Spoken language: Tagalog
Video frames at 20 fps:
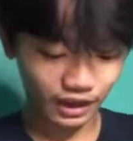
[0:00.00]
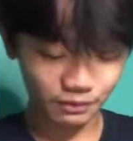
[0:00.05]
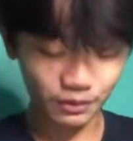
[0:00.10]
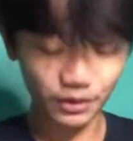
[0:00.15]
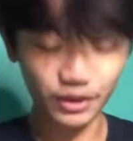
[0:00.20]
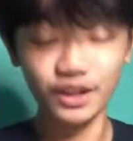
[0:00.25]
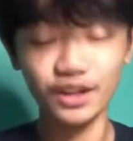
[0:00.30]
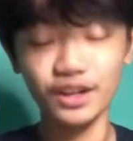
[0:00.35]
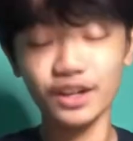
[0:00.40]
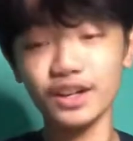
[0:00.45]

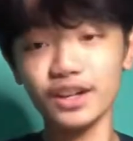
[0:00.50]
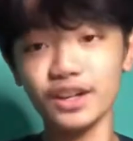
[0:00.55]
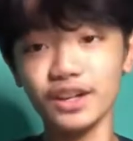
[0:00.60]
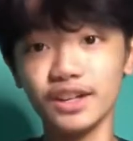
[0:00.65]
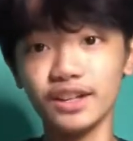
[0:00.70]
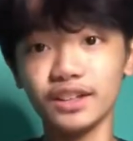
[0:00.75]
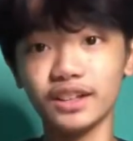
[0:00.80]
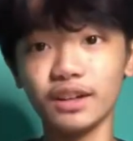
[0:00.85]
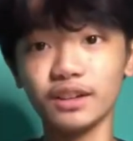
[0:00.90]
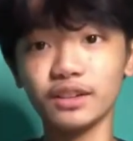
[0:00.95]
may,
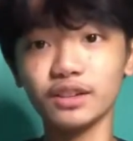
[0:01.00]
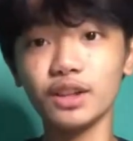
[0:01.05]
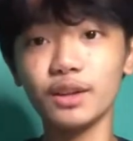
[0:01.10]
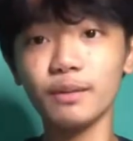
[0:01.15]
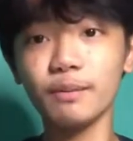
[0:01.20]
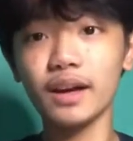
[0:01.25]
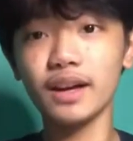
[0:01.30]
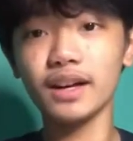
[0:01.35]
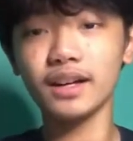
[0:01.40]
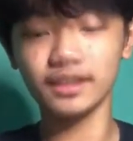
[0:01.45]
tawag din
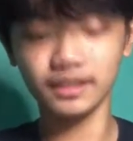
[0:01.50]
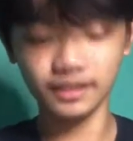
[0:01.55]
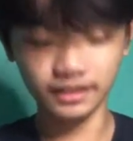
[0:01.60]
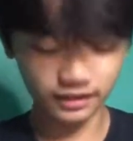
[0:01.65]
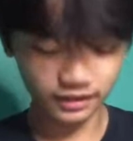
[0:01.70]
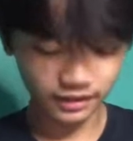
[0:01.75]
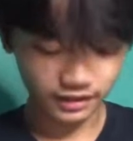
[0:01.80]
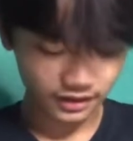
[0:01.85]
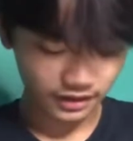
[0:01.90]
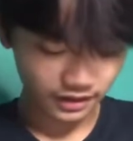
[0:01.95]
parang,
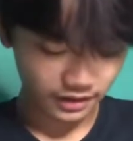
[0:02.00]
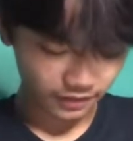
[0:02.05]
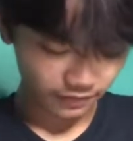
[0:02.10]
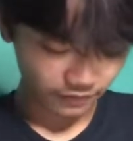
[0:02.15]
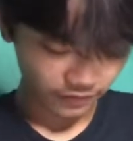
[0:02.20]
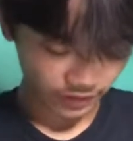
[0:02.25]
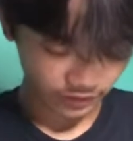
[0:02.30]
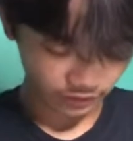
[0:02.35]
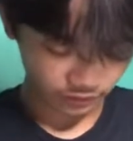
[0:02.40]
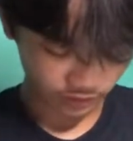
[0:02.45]

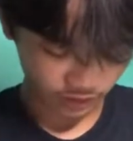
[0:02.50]
ano